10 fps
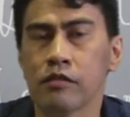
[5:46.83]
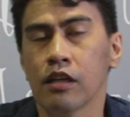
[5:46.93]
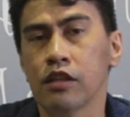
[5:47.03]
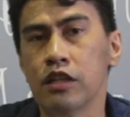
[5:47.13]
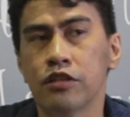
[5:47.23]

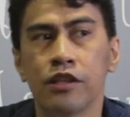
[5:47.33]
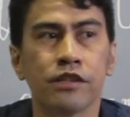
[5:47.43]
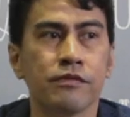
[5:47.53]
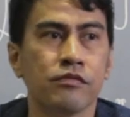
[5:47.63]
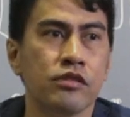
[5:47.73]
extra
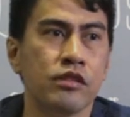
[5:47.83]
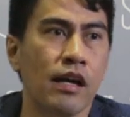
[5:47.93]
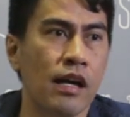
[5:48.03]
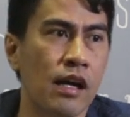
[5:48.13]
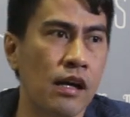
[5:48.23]
t-shirt,
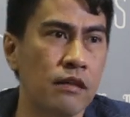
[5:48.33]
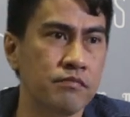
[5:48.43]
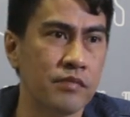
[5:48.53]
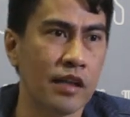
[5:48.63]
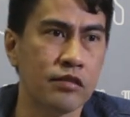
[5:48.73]
tsaka
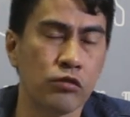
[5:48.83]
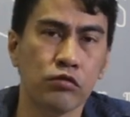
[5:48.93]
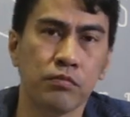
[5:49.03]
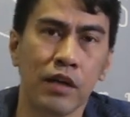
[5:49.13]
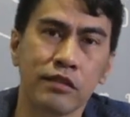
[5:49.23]
extra
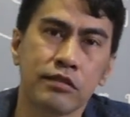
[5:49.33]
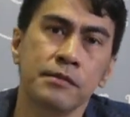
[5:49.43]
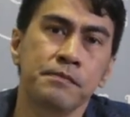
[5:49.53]
toothbrush.